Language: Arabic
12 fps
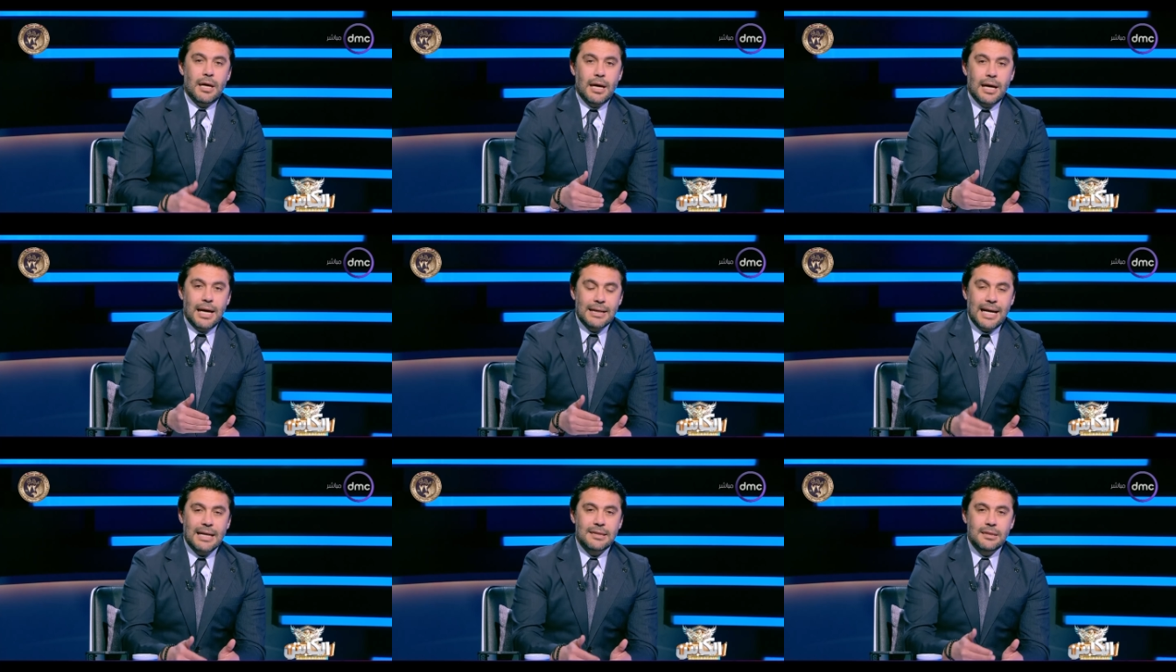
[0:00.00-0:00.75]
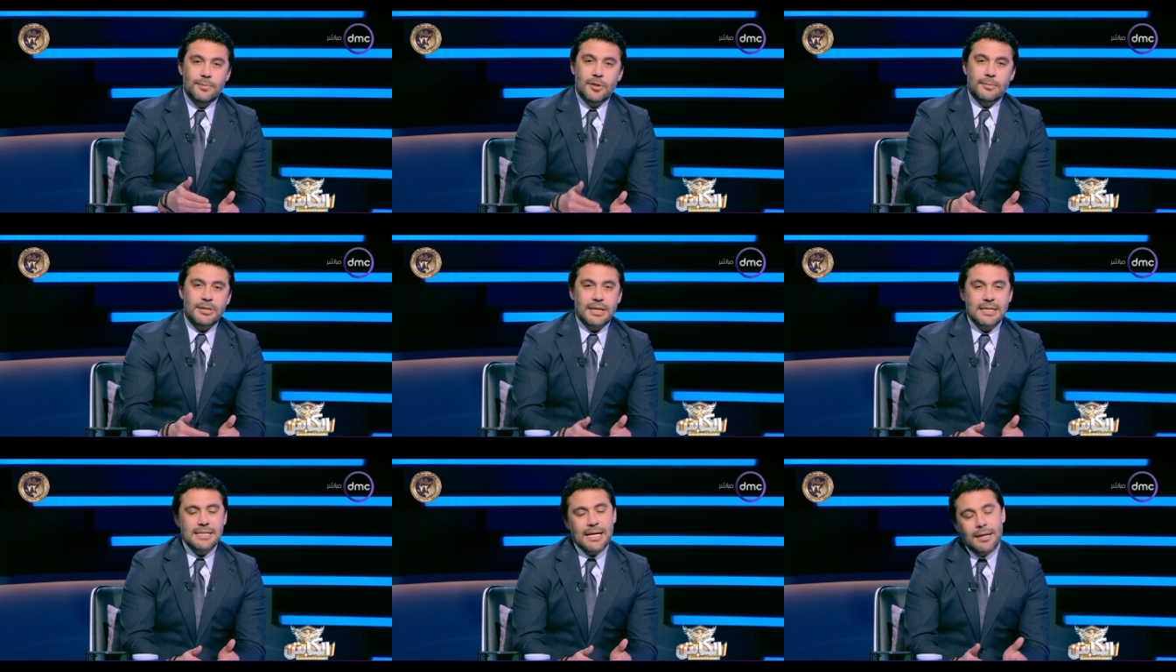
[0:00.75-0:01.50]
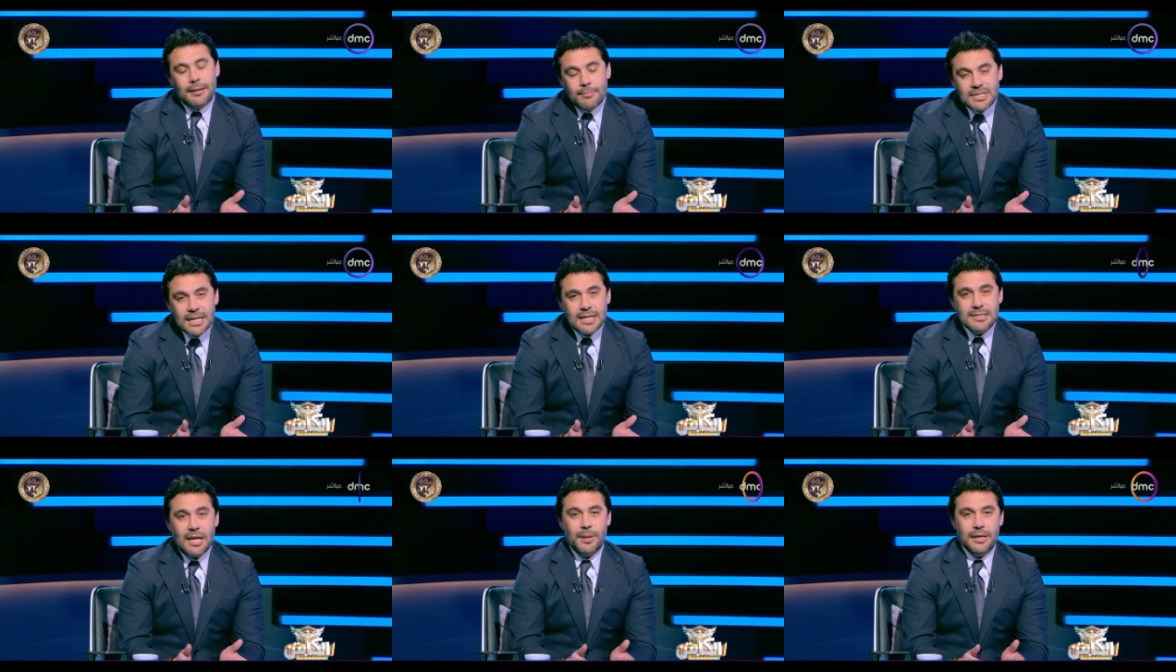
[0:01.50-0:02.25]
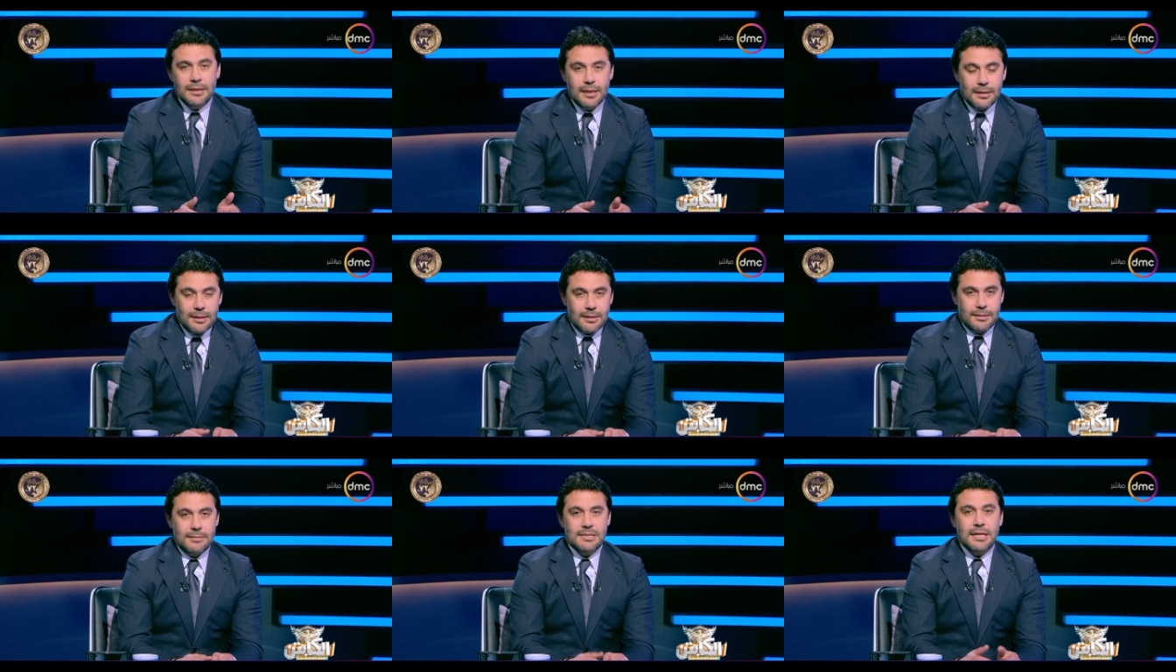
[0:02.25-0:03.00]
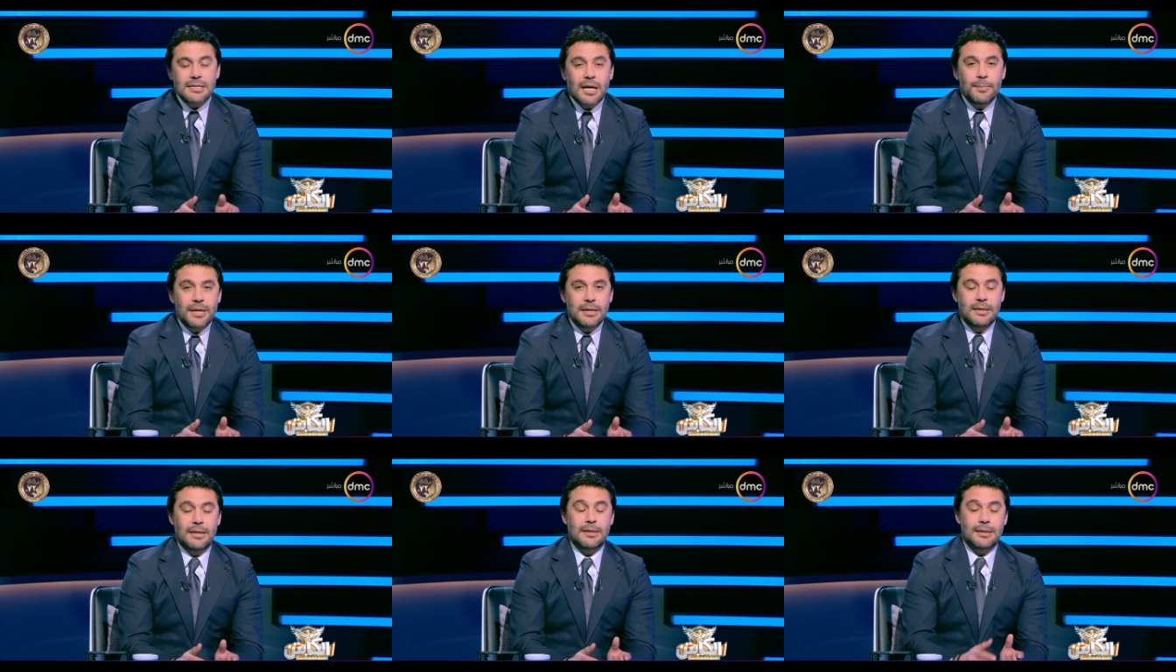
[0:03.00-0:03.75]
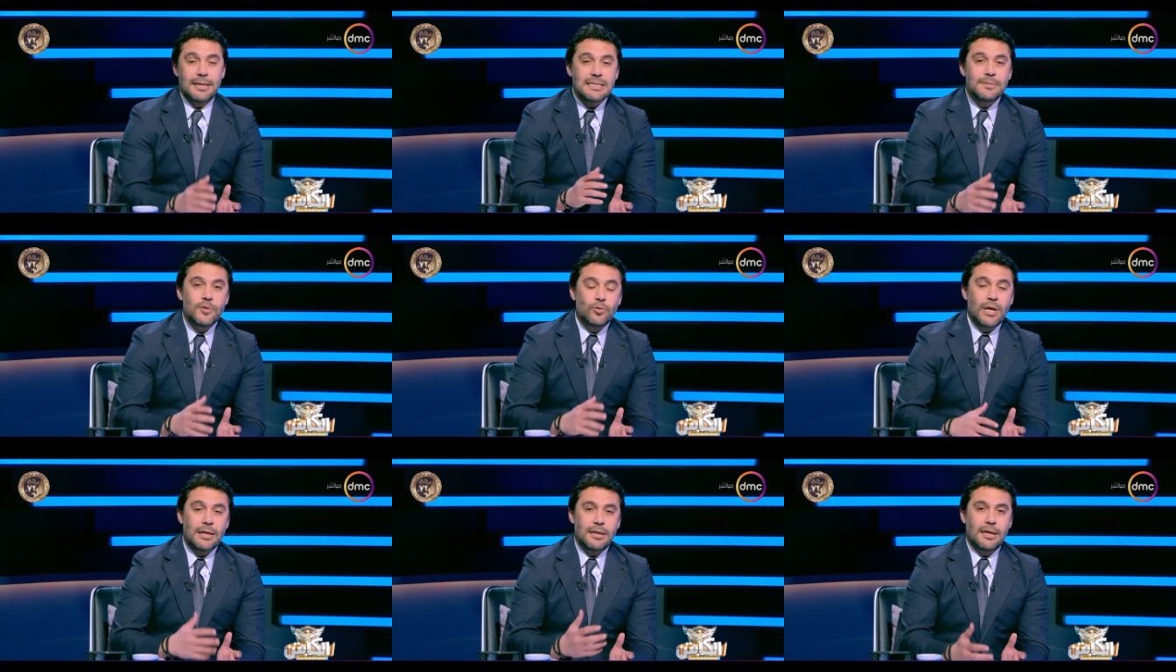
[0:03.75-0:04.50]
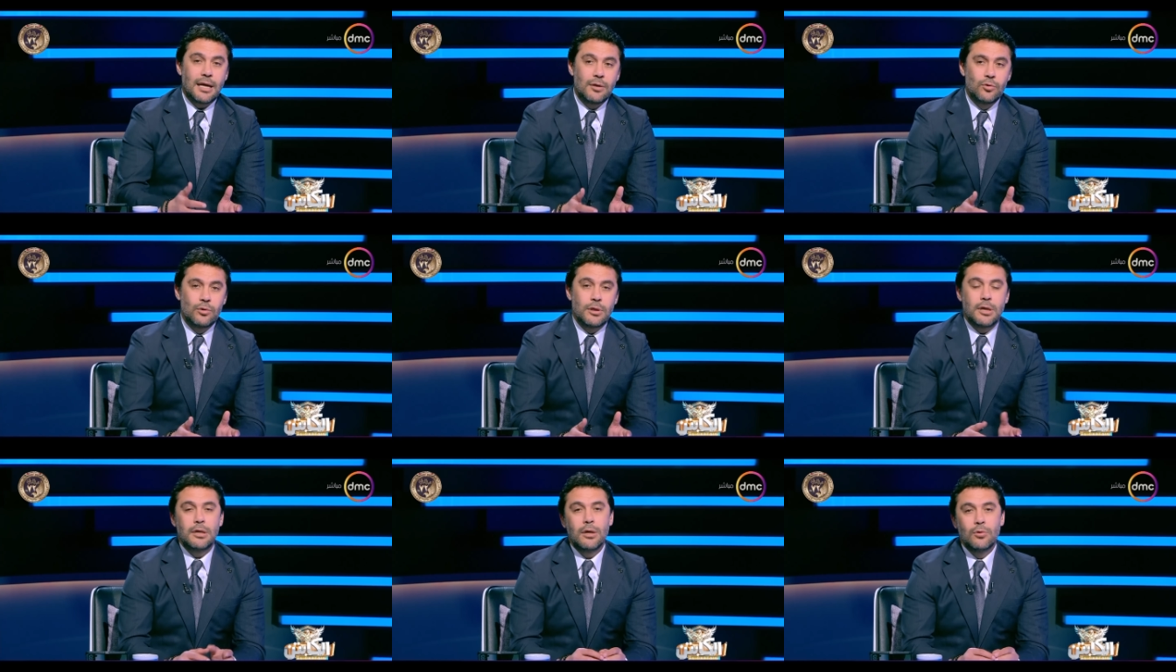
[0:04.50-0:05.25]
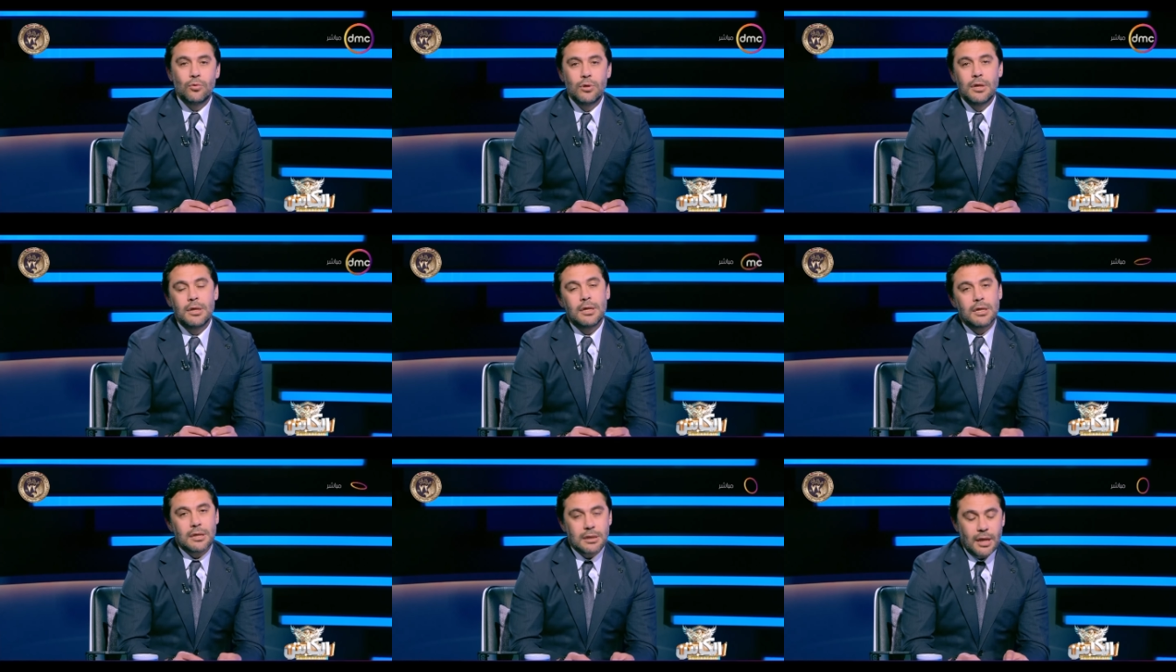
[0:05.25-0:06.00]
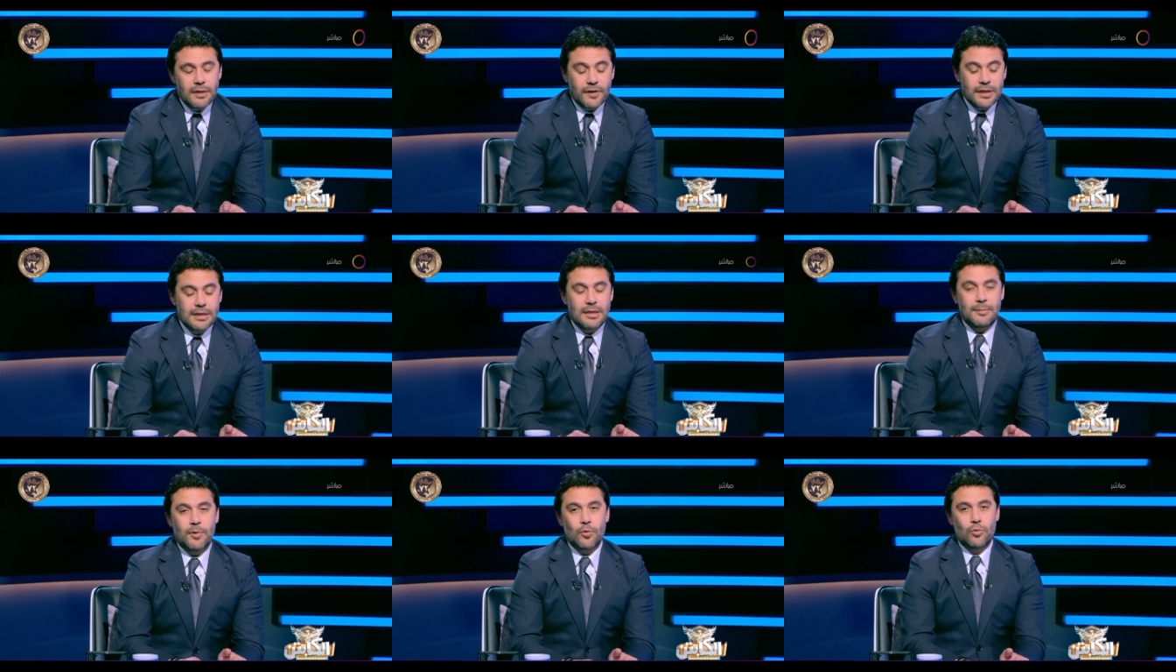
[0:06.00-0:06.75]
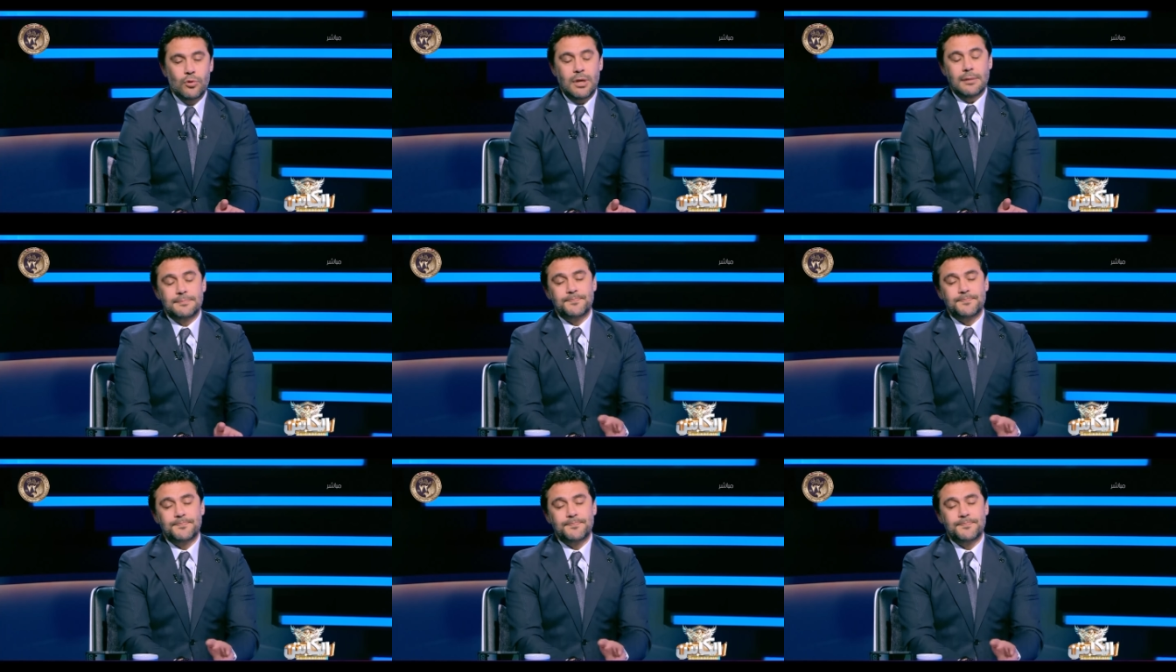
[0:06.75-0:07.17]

هنعدي بضربات الجزاء مساله صعبه جدا مساله صعبه جدا لازم يكون عندنا حلول الحلول ضعيفه جدا موجوده